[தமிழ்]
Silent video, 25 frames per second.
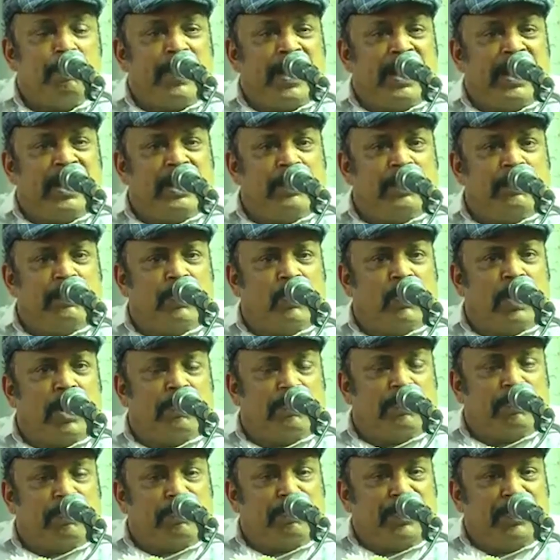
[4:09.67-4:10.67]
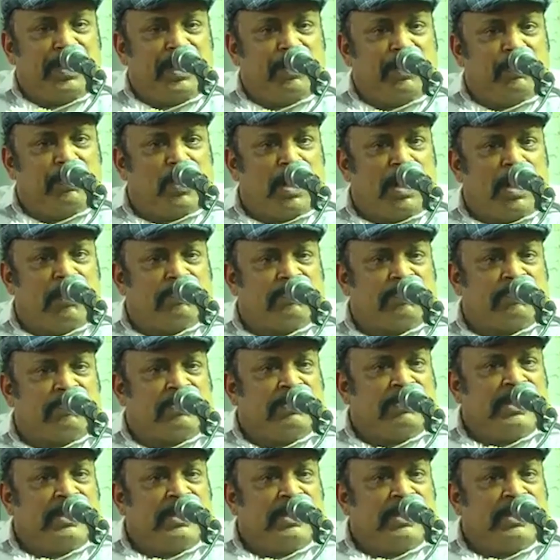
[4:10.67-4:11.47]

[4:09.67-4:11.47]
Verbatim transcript: பெண்புலம் பின்புலம்